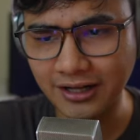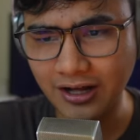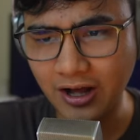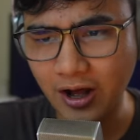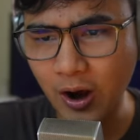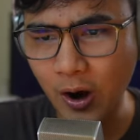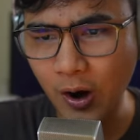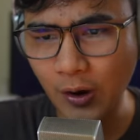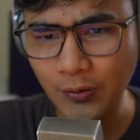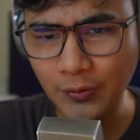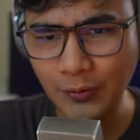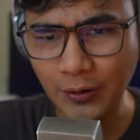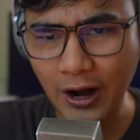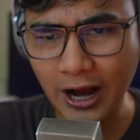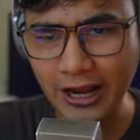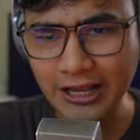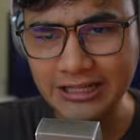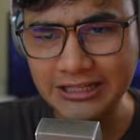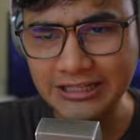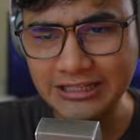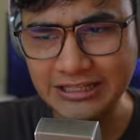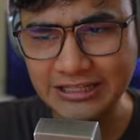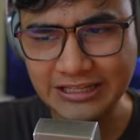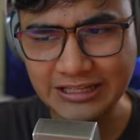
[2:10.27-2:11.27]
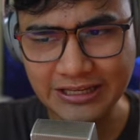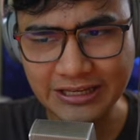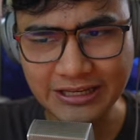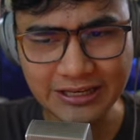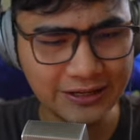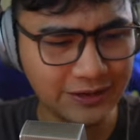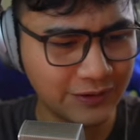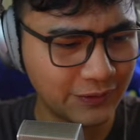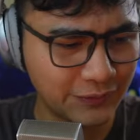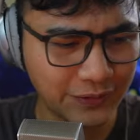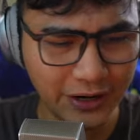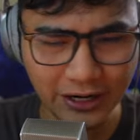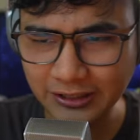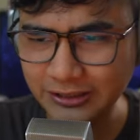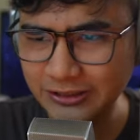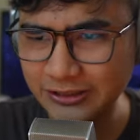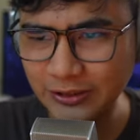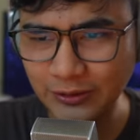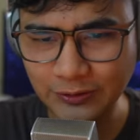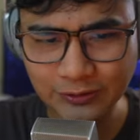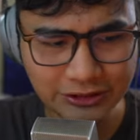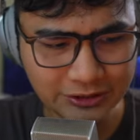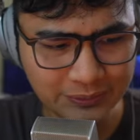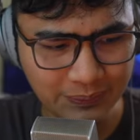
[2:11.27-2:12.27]
Alrighty. We are
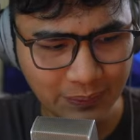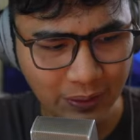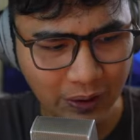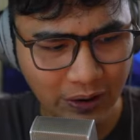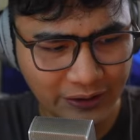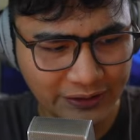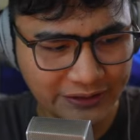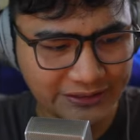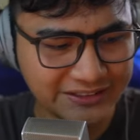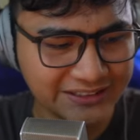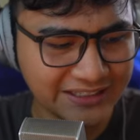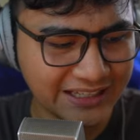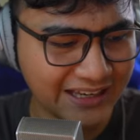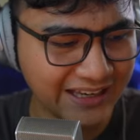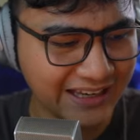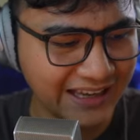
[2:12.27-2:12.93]
so smart.